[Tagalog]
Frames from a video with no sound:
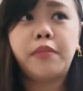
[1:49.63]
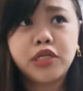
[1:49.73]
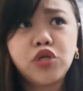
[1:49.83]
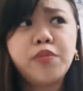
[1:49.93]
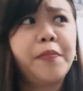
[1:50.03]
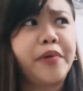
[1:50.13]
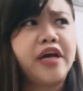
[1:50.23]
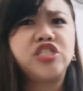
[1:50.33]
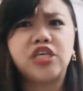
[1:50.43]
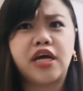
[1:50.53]
medyo may
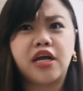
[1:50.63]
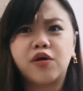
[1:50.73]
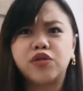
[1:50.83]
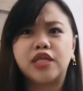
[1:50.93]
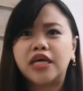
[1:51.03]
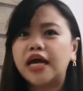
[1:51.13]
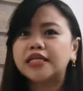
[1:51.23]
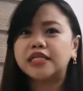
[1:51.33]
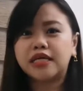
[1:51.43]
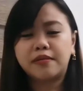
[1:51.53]
price siya around
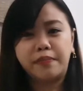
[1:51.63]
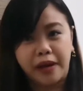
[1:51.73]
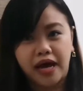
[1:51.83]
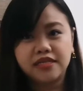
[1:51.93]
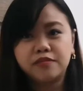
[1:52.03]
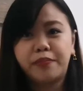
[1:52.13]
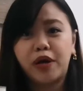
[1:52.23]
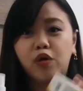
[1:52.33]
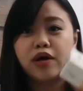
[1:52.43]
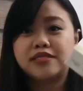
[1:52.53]
300 plus,
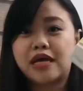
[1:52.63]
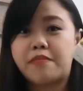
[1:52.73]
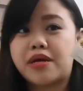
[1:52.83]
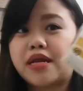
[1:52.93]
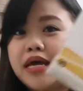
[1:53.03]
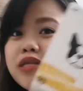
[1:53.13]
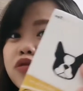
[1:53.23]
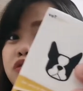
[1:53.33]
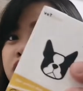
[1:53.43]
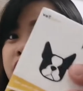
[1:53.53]
pero kasama na
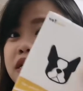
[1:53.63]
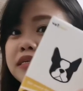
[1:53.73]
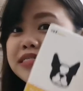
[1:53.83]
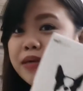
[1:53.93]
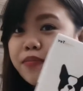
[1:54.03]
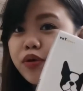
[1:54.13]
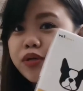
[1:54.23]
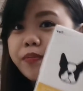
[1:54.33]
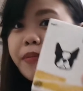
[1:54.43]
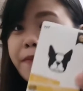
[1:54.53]
itong
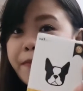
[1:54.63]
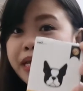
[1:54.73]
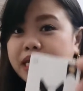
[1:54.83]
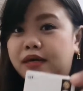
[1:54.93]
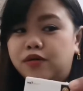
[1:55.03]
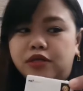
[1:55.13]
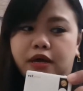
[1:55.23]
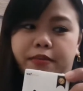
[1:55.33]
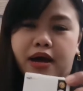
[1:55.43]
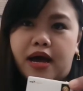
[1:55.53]
sabon, pampaligo
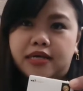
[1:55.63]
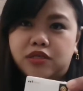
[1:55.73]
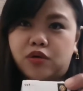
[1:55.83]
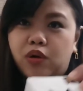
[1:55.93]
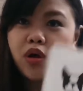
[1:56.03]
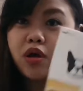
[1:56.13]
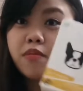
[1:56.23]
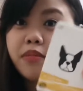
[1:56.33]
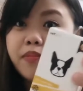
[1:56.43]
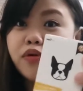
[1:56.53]
ng mga aso.
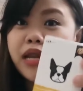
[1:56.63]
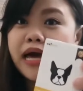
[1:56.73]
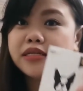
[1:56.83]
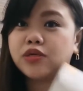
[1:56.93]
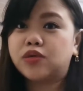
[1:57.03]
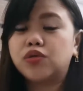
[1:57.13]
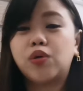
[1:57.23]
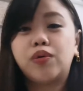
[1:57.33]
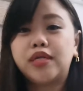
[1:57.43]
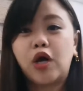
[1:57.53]
Mabulato.
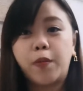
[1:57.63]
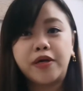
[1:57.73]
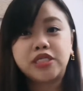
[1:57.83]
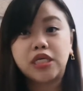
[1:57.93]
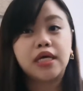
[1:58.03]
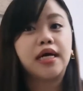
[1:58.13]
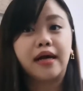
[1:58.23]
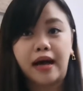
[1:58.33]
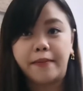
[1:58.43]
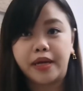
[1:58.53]
Though hindi ko pa siya
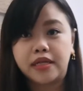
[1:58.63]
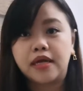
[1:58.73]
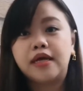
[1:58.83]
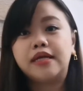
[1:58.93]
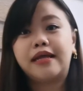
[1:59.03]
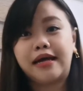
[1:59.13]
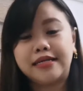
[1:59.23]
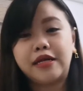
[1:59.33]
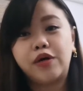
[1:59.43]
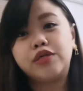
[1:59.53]
nagagamit,
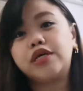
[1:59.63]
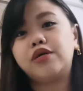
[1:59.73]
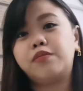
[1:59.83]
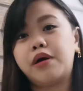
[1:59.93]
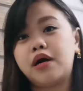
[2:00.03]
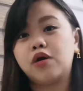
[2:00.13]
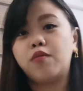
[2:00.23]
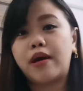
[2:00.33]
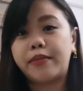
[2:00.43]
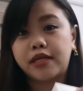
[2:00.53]
nakita ko na yung mga
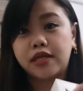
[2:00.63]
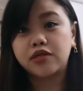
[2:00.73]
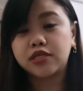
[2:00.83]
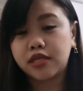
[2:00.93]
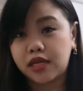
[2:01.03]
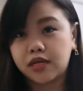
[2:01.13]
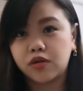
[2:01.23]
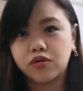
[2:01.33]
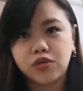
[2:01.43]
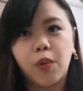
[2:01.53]
gumamit nito sa
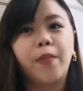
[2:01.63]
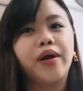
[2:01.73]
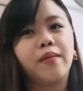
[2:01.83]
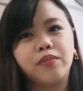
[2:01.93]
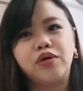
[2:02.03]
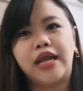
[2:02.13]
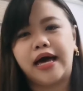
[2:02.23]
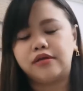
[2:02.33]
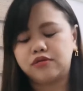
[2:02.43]
TikTok, sobrang bula